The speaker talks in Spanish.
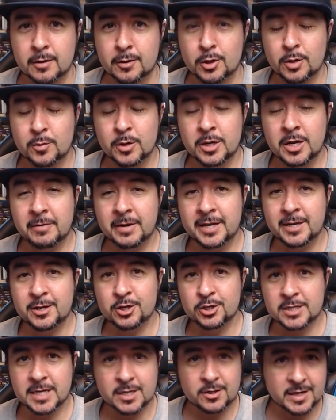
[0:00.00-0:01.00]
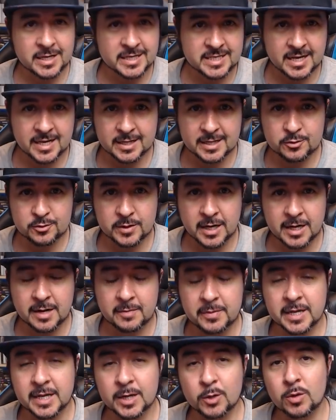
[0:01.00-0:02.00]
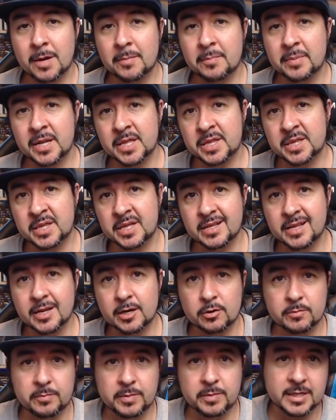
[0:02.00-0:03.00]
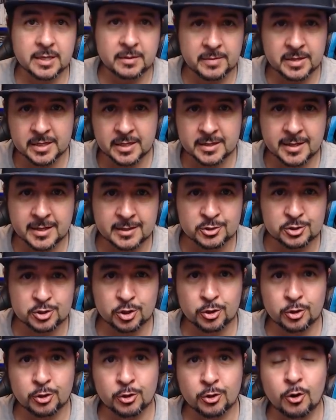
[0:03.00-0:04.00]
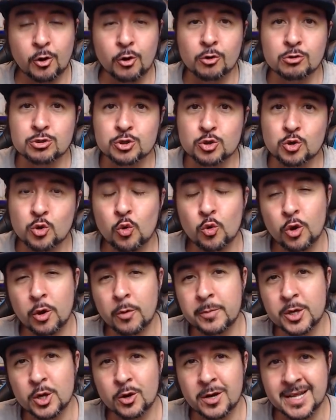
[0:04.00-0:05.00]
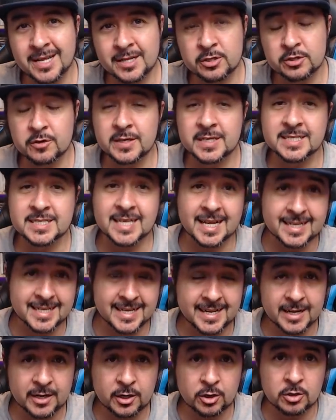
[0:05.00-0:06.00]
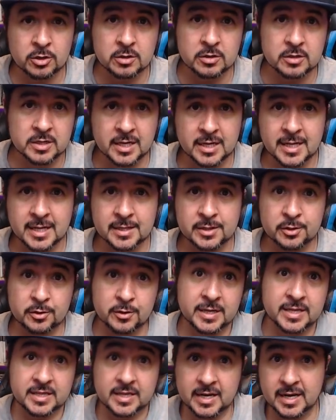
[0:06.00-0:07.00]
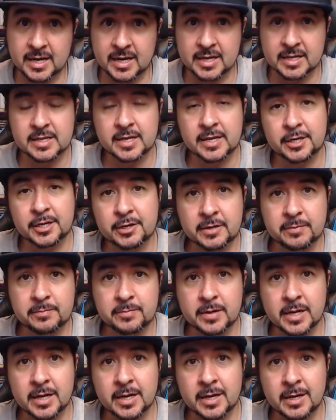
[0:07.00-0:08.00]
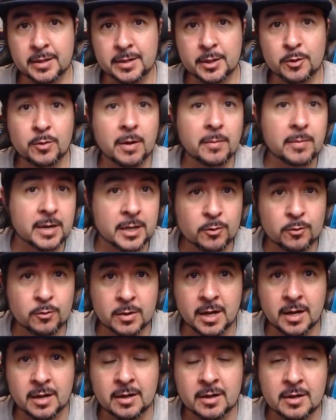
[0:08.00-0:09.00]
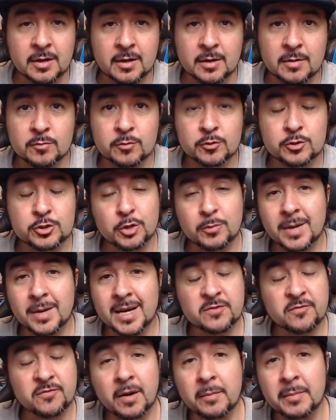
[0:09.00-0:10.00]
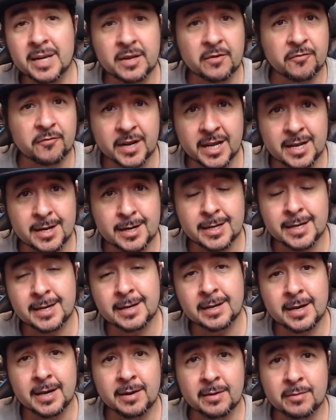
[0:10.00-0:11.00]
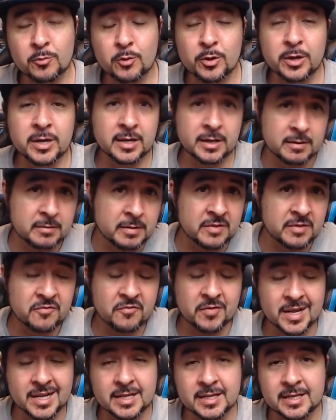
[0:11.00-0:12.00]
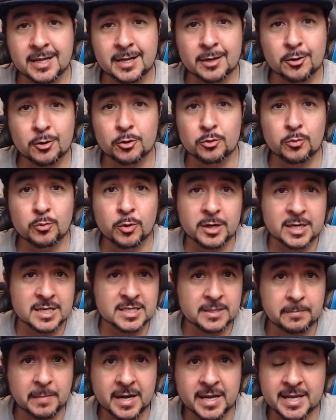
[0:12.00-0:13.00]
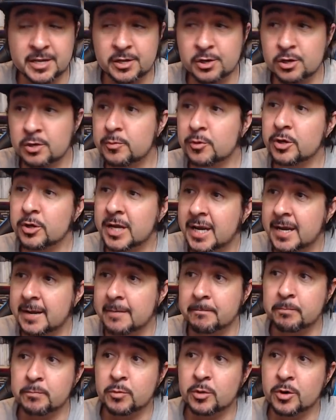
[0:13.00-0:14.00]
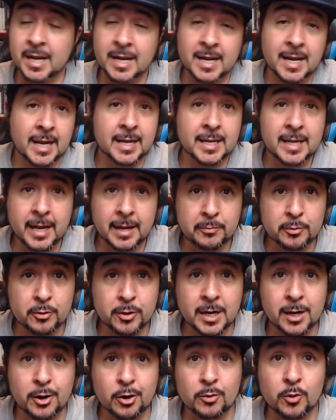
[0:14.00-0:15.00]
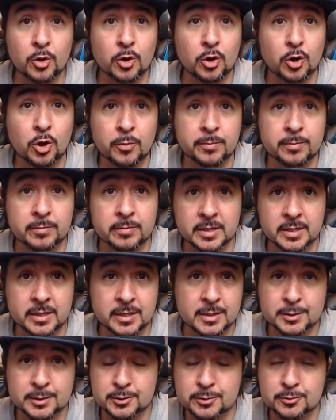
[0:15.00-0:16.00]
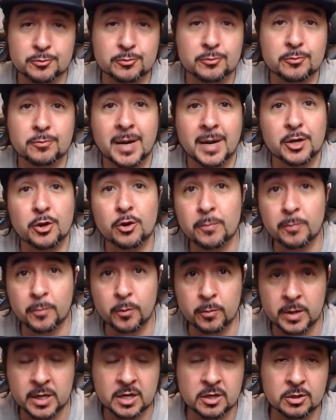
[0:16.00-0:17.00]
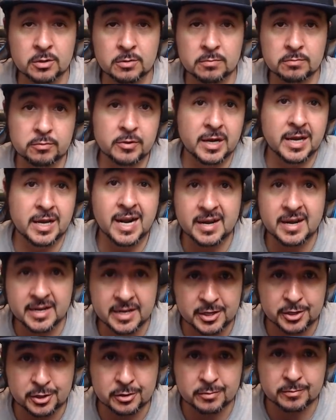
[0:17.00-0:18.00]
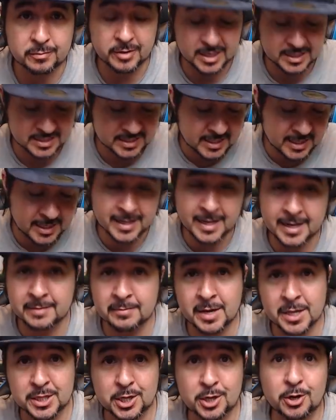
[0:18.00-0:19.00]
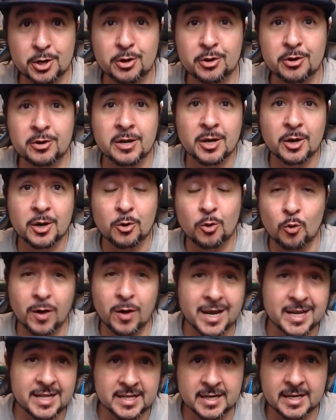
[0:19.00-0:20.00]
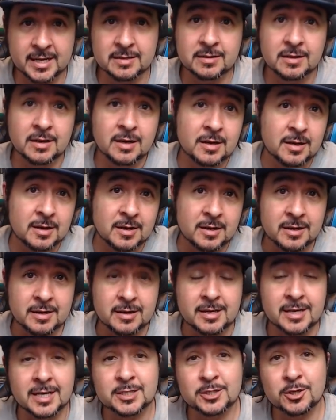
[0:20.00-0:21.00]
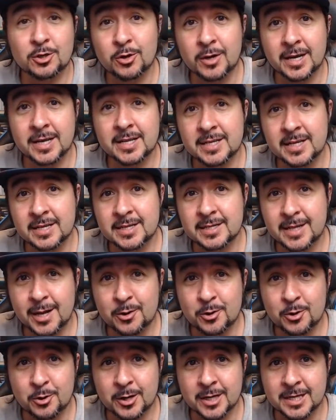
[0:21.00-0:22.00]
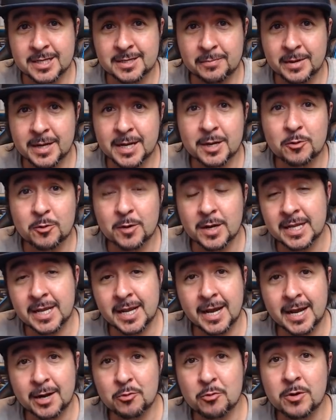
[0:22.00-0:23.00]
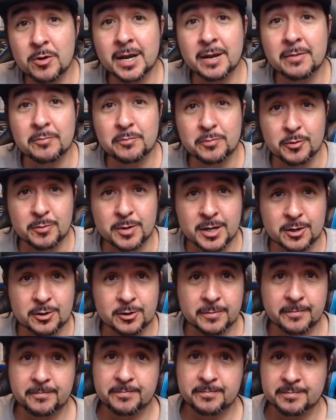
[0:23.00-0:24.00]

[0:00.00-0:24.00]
Como ya habréis notado a estas alturas, la película prescinde completamente del tono oscuro, violento y satírico de las dos entregas anteriores para hacer una película mucho más family friendly, eh, muy infantil, con humor así para niños. ¿Por qué? Porque en aquella época Robocop, eh, su mayor público, pues eran niños, por la serie de animación, juguetes, y eso es lo que intentaron con esta película, llegar a un gran público.